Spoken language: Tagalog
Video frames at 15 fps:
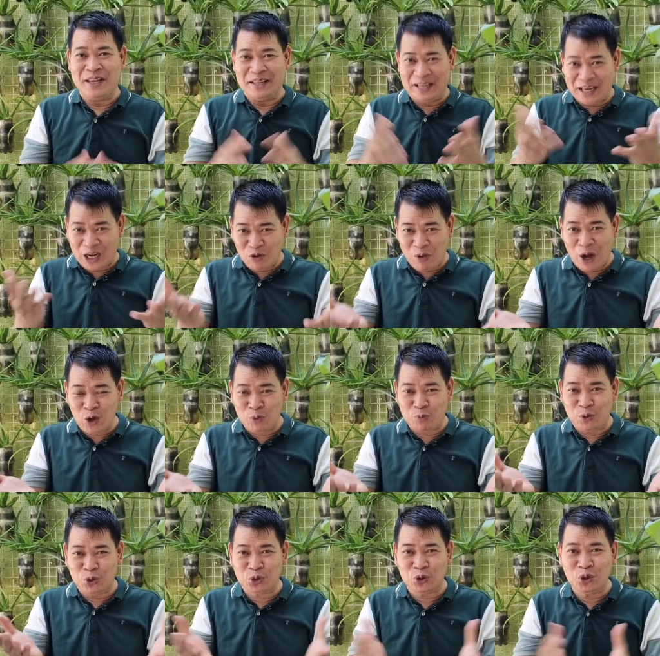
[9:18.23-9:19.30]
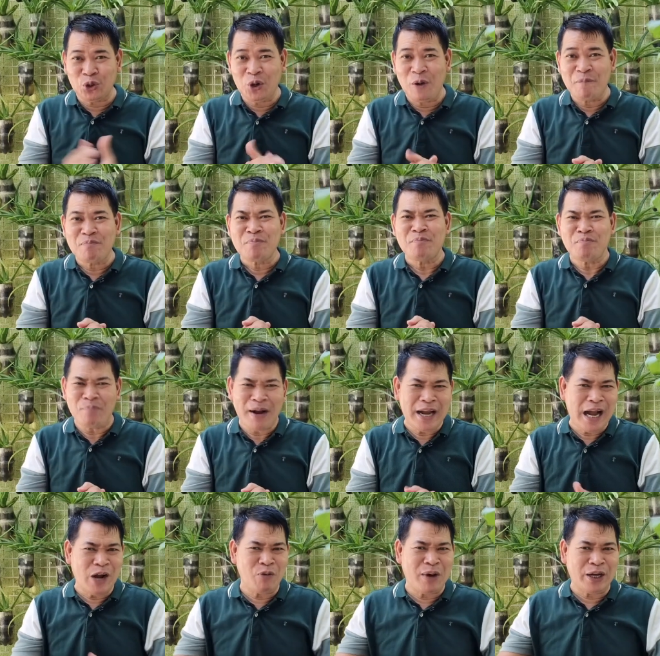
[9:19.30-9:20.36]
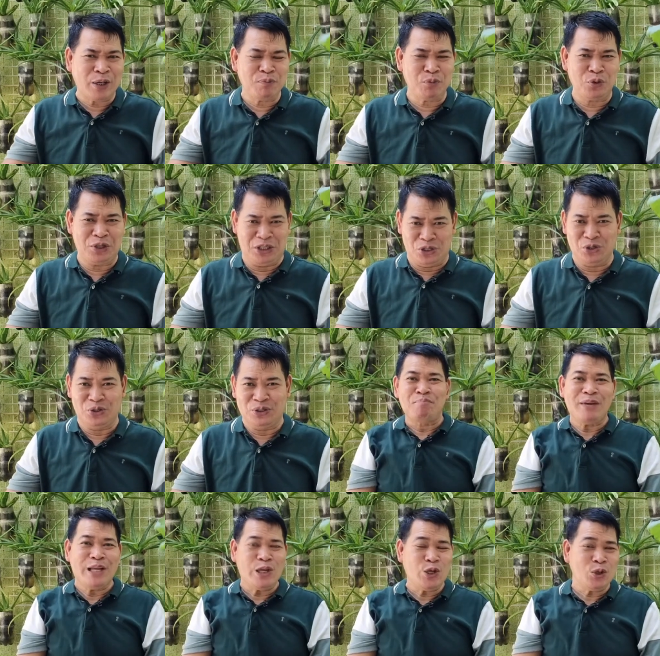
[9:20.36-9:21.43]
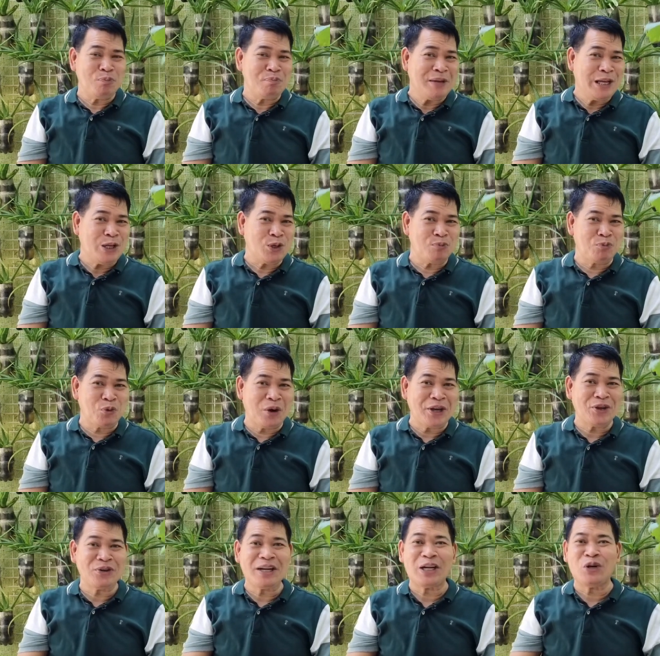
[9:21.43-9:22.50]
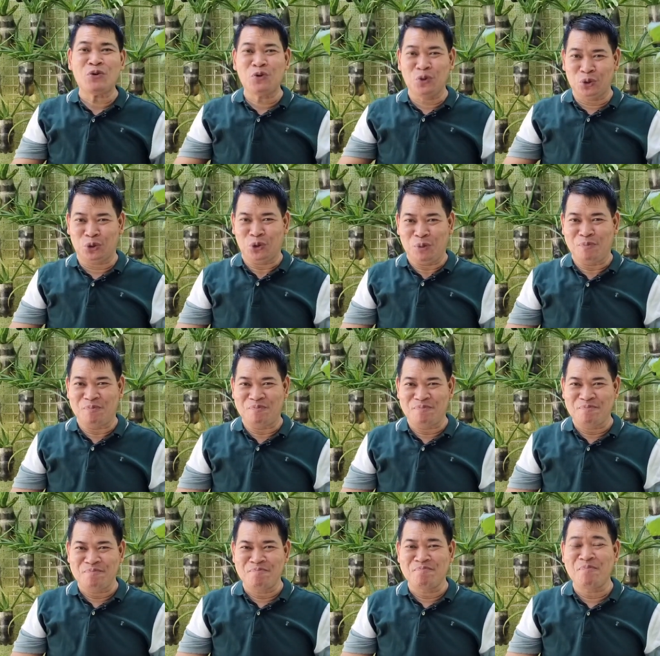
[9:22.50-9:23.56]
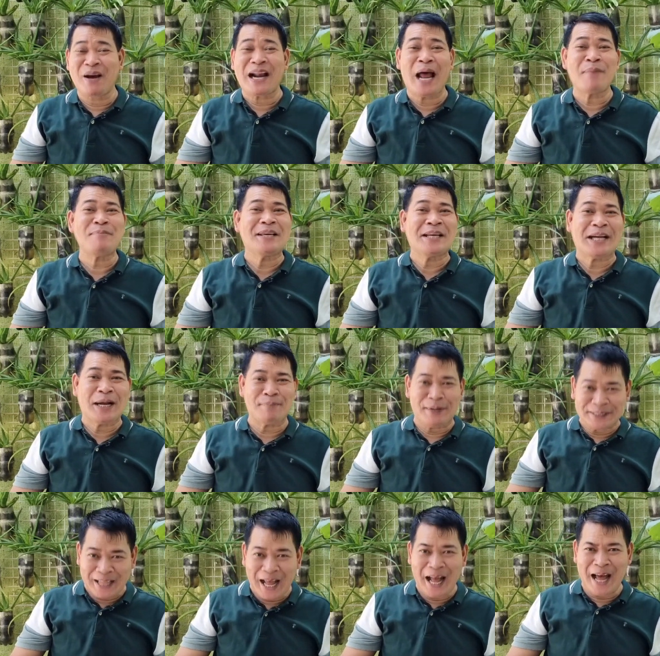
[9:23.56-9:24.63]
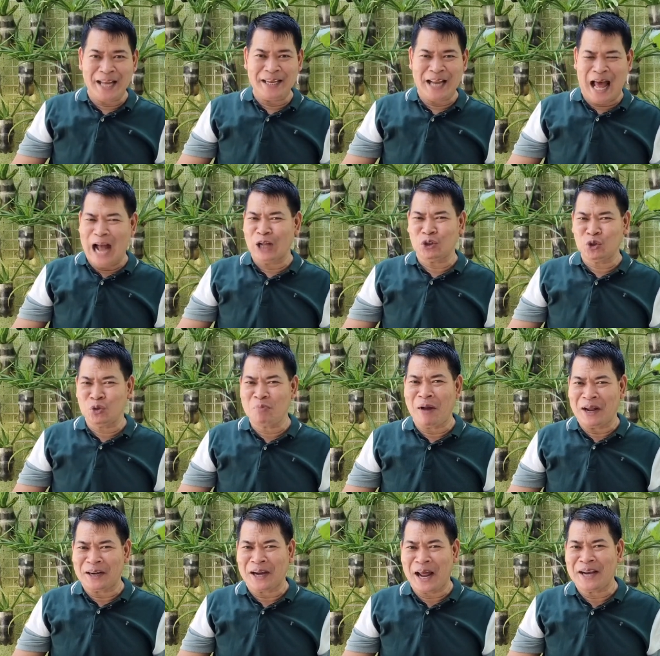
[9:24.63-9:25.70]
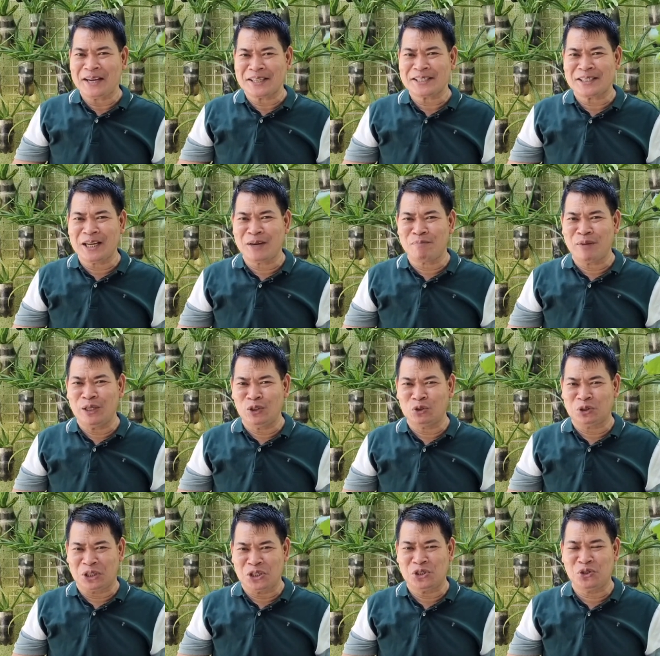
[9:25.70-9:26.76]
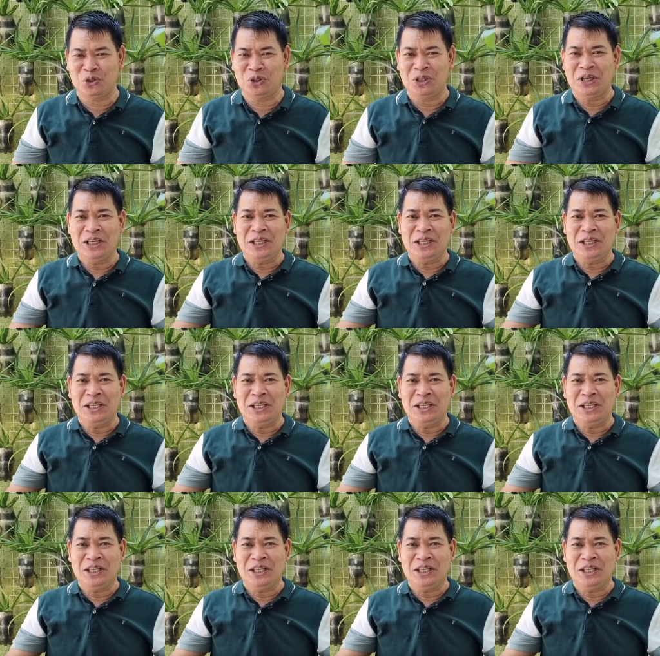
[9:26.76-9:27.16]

Nagawa ko po ito, magagawa rin po ninyo. Bilyon-bilyon po ngayon ang nagugutom. Maraming kabataan ang dumaranas ng malnutrisyon.